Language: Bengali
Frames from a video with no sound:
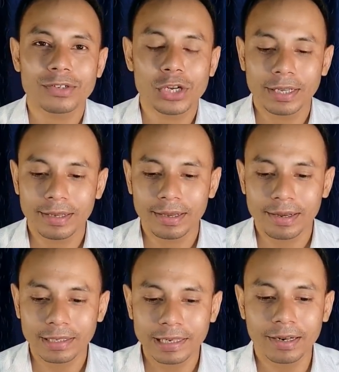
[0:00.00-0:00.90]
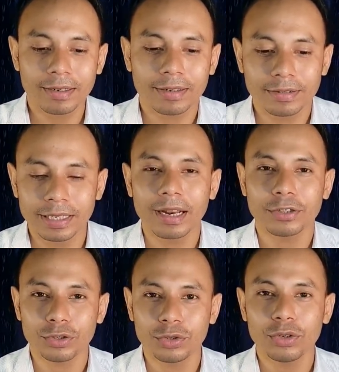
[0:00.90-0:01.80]
সেই কাছাড় জেলার
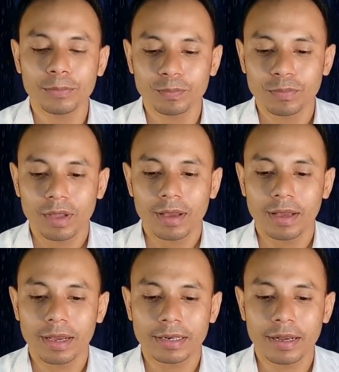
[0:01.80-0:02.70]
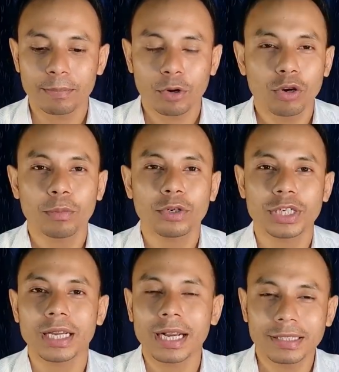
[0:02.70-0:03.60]
জন্য একটা প্রকল্প
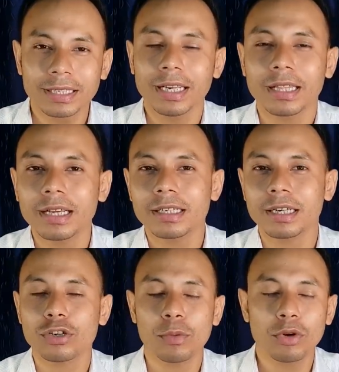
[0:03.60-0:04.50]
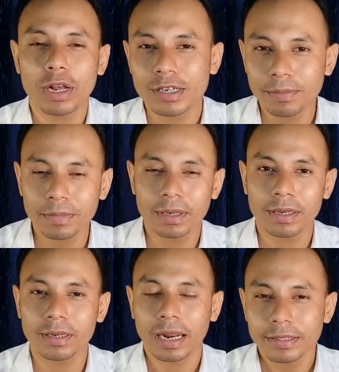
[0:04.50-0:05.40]
সেটা কাছাড় জেলা না সেটা সমগ্র আসাম
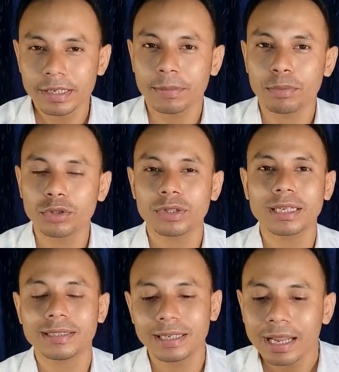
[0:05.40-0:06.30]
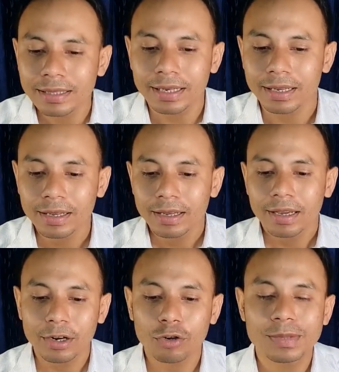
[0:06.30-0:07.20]
রাজ্যে প্রত্যেক জেলাতে
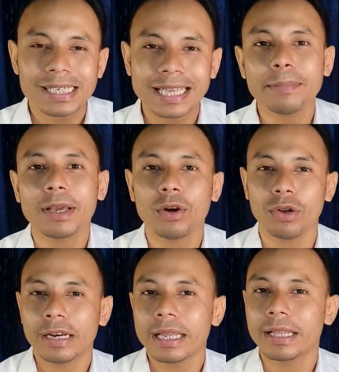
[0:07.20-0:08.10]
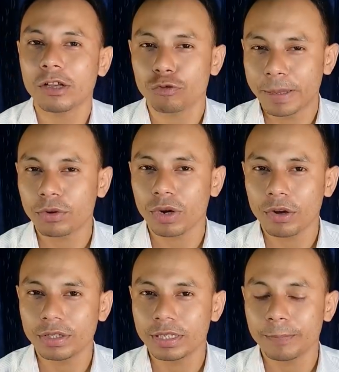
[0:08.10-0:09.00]
এরকম স্কিম অলরেডি অ্যানাউন্সমেন্ট করা
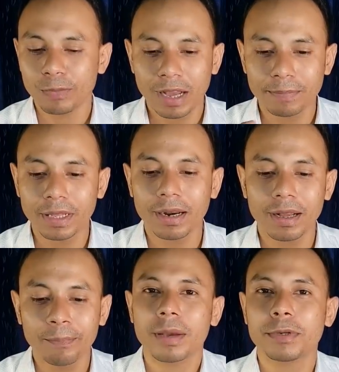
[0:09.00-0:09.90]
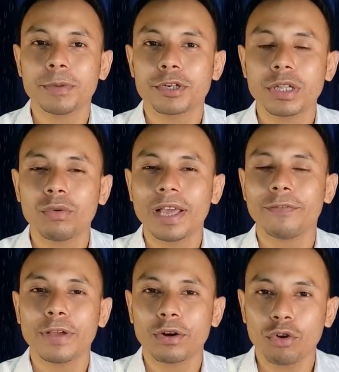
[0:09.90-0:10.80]
হয়েছে আপনারা সাব ডিভিশনাল
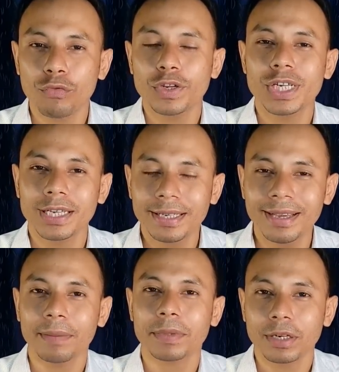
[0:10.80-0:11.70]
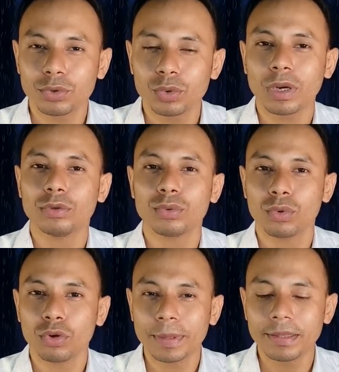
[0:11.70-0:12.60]
ওয়েলফেয়ার অফিসে গিয়ে আপনারা যোগাযোগ
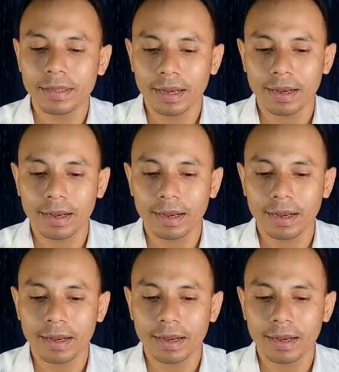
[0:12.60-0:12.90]
করবেন